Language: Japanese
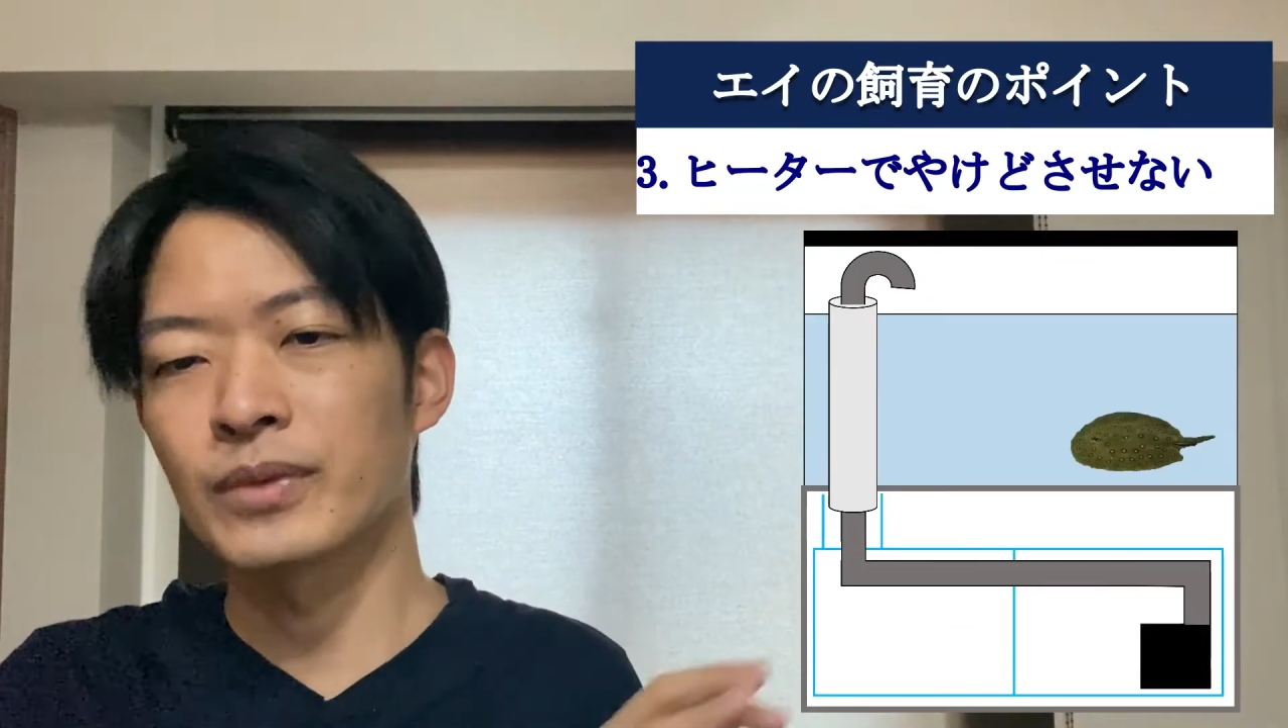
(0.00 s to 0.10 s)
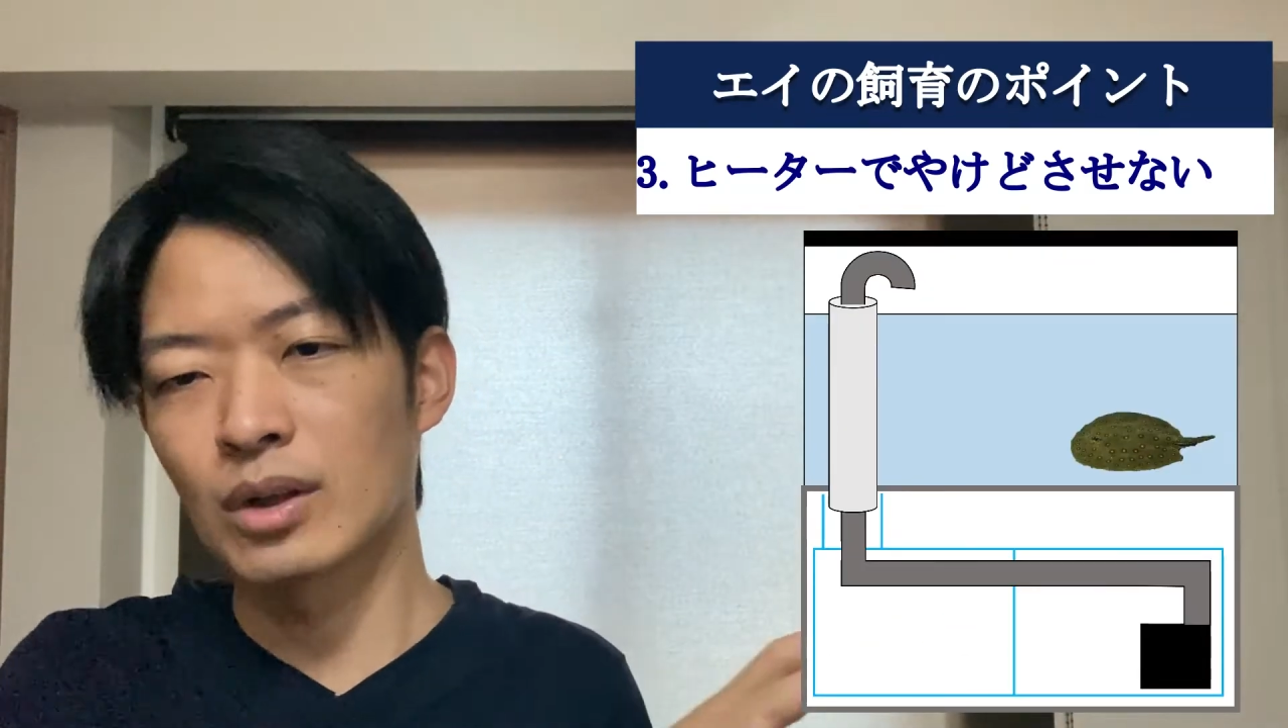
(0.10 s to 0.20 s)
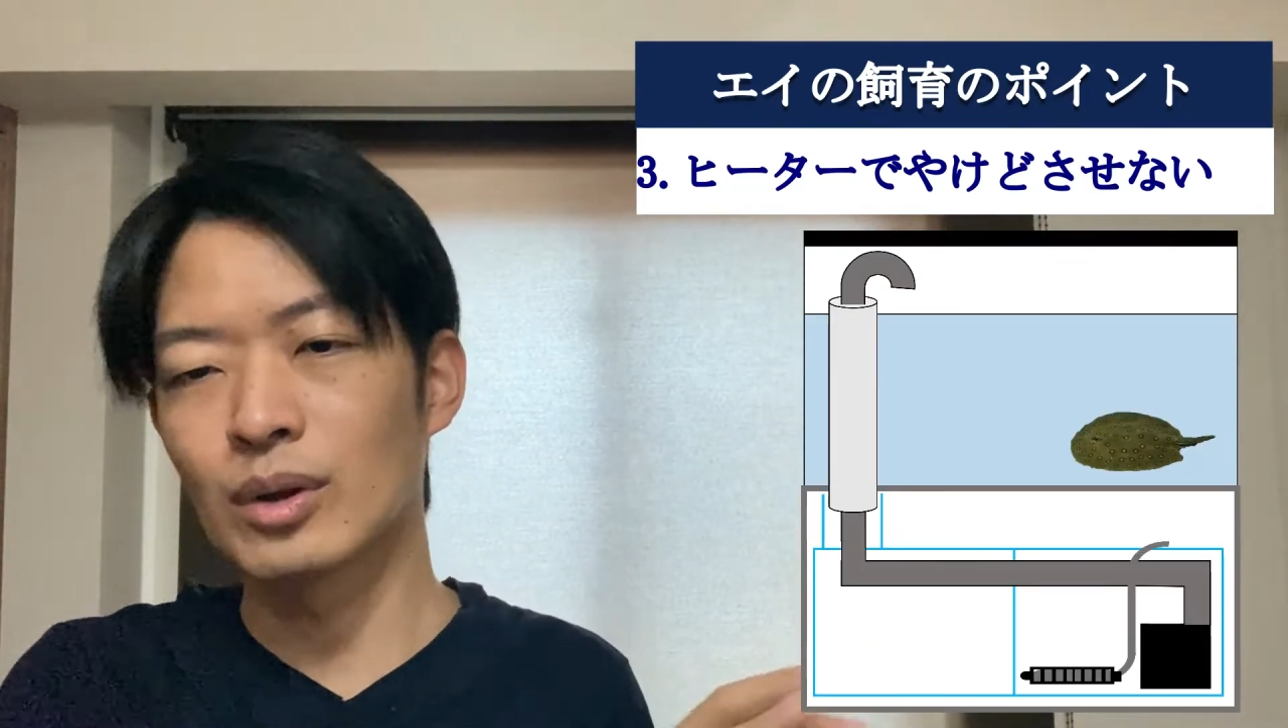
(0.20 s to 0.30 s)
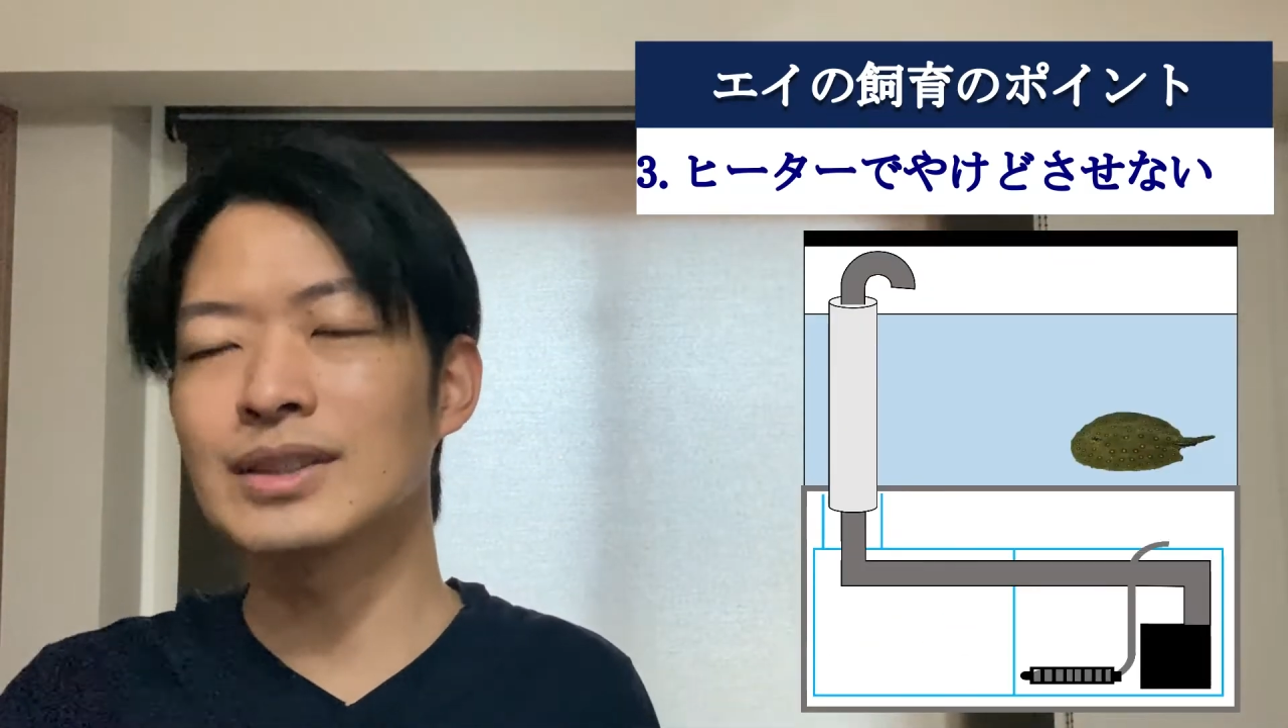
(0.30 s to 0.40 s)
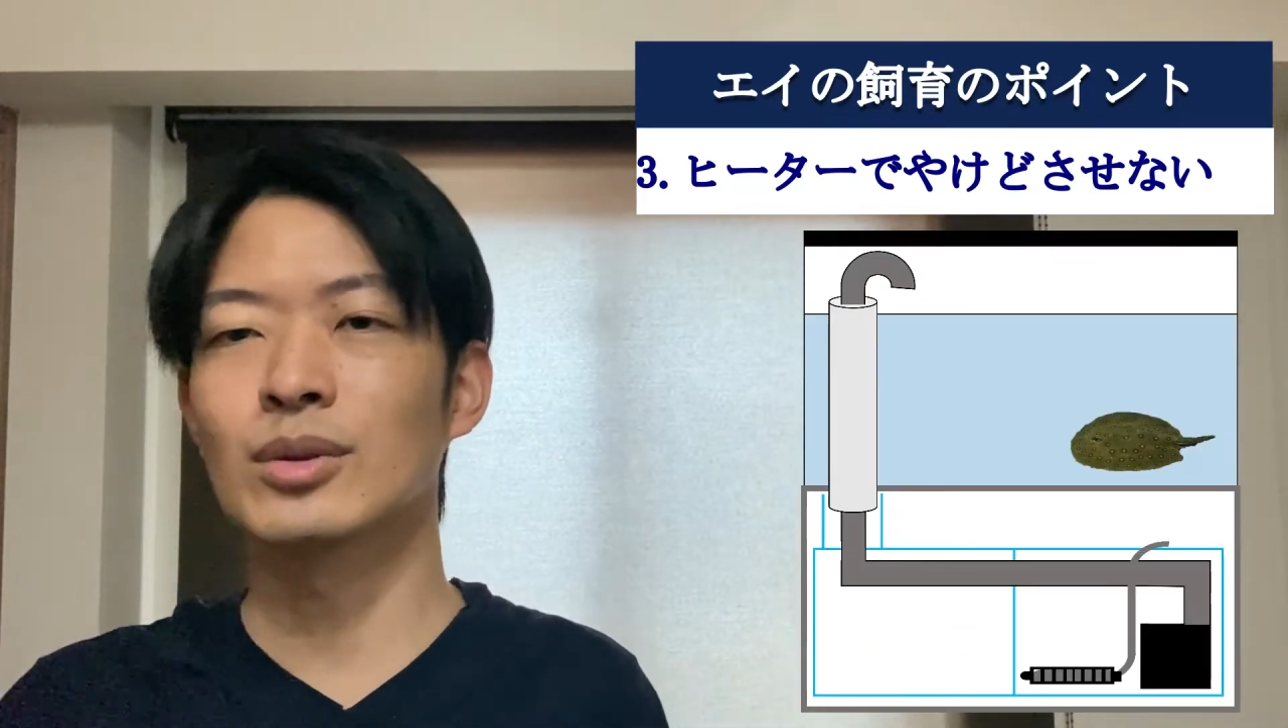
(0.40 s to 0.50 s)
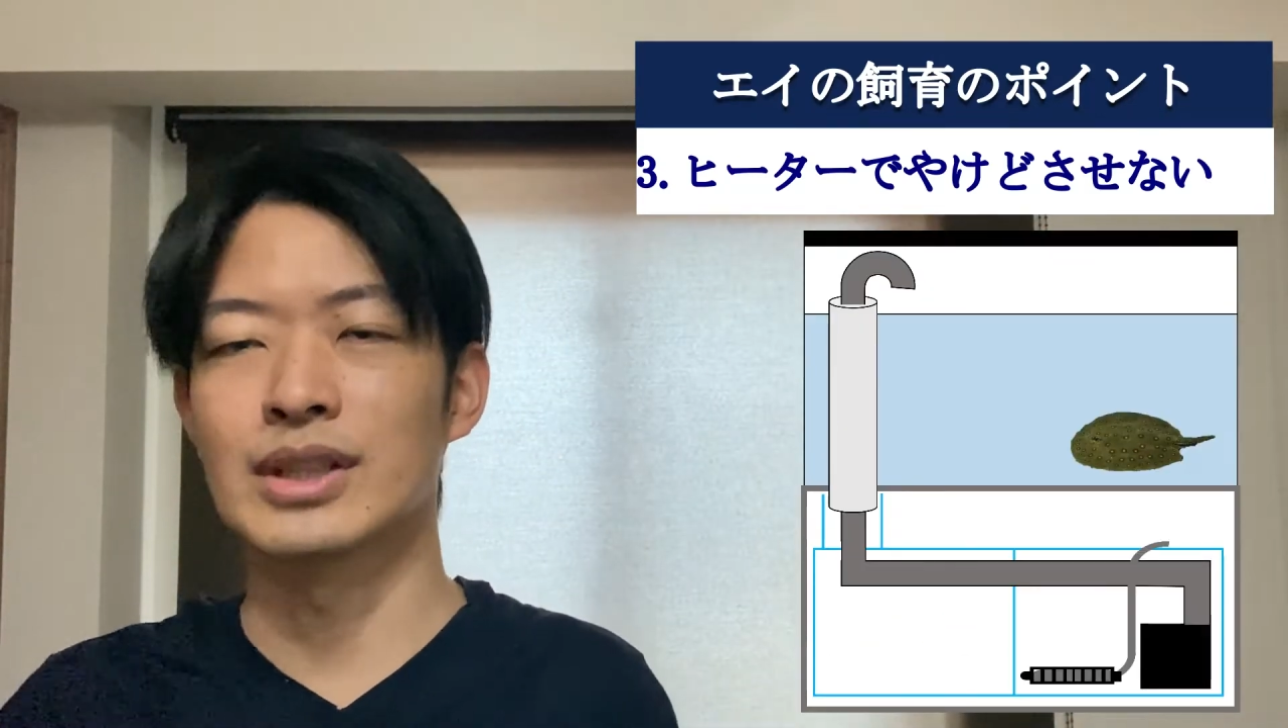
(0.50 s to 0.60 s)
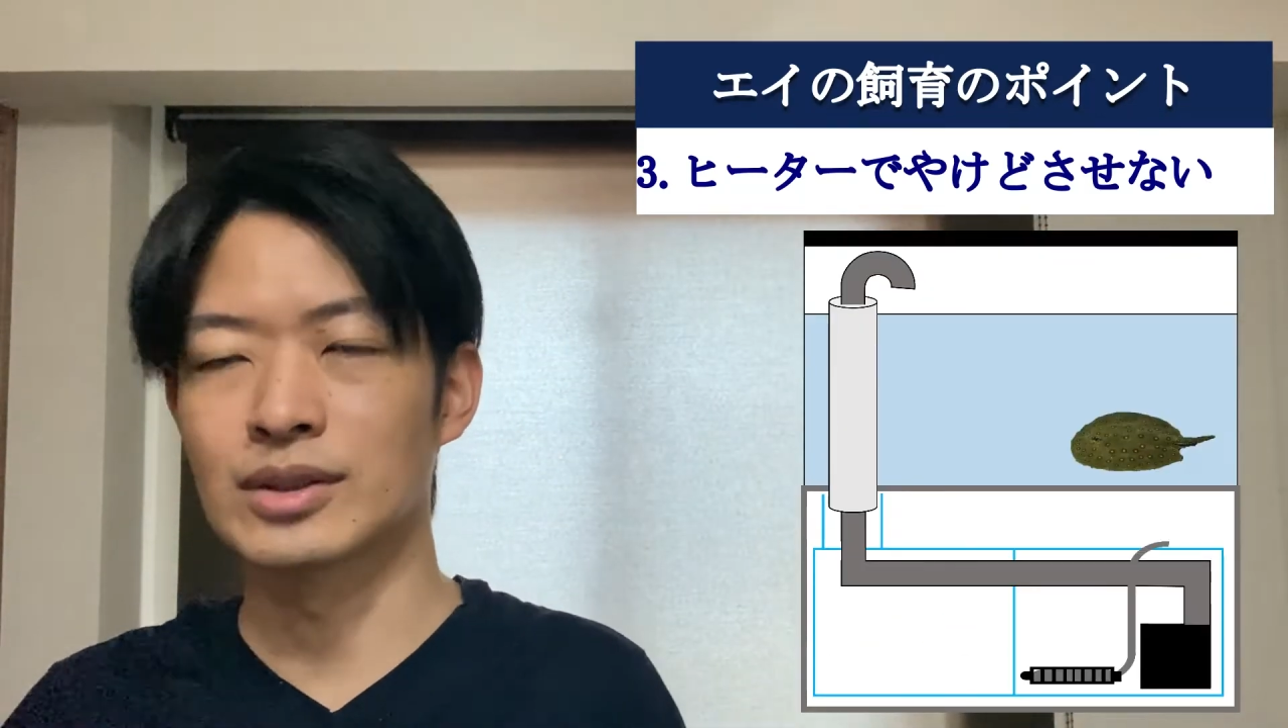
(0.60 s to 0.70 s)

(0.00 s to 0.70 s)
ろ過層